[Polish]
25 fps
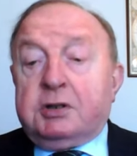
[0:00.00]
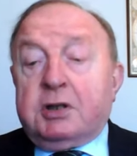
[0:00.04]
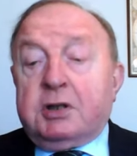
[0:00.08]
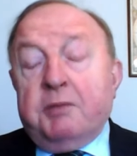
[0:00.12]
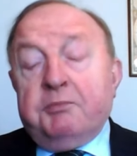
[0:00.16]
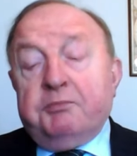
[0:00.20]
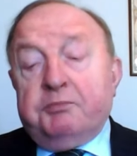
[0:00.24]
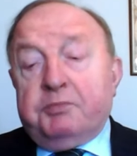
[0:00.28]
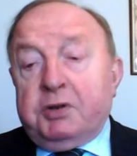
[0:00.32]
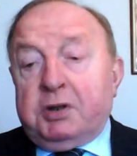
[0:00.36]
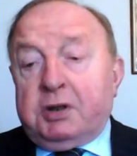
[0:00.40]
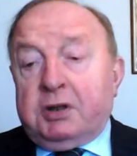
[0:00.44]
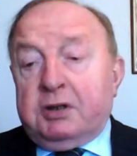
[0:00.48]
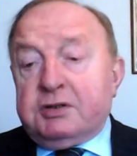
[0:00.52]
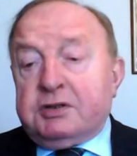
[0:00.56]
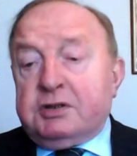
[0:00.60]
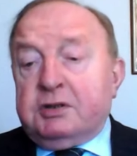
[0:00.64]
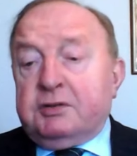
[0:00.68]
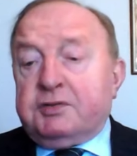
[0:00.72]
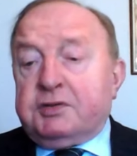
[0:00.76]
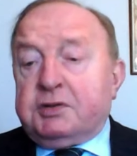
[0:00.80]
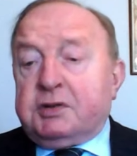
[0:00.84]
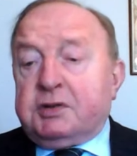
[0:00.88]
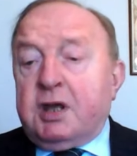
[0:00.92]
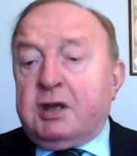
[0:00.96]
tam
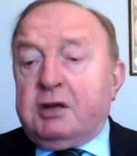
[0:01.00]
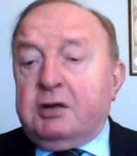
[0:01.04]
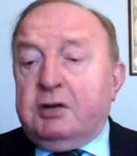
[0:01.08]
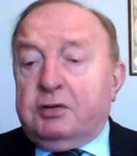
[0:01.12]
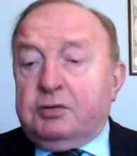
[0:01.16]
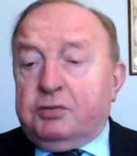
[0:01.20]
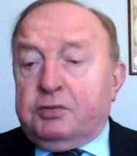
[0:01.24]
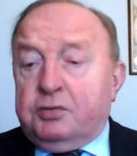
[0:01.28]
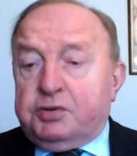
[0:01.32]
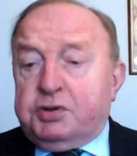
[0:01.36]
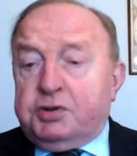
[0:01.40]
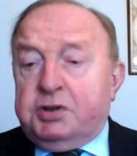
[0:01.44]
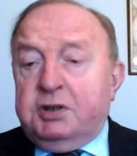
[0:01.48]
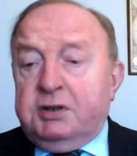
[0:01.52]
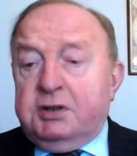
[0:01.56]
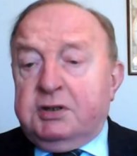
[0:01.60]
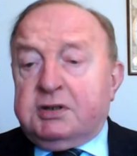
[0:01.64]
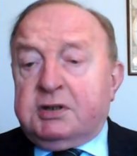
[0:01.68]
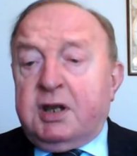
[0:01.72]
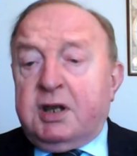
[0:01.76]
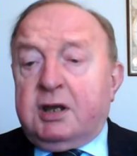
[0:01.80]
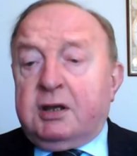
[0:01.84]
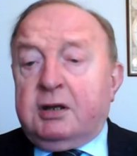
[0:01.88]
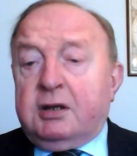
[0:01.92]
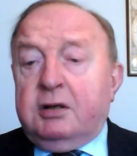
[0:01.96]
Bierezowskiego,
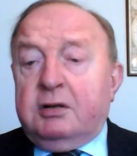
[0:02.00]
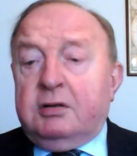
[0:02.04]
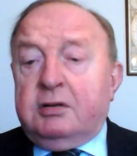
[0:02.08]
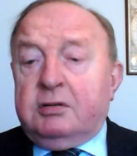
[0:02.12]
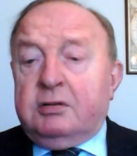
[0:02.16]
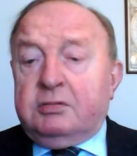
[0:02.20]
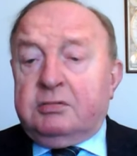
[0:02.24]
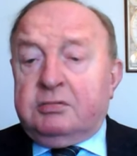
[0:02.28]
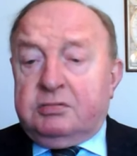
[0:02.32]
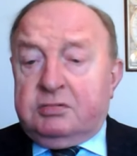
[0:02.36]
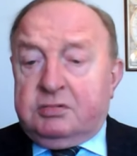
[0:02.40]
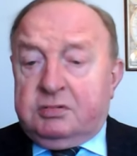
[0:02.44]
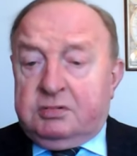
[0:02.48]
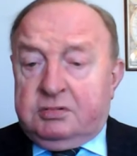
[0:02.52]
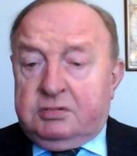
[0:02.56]
Gusińskiego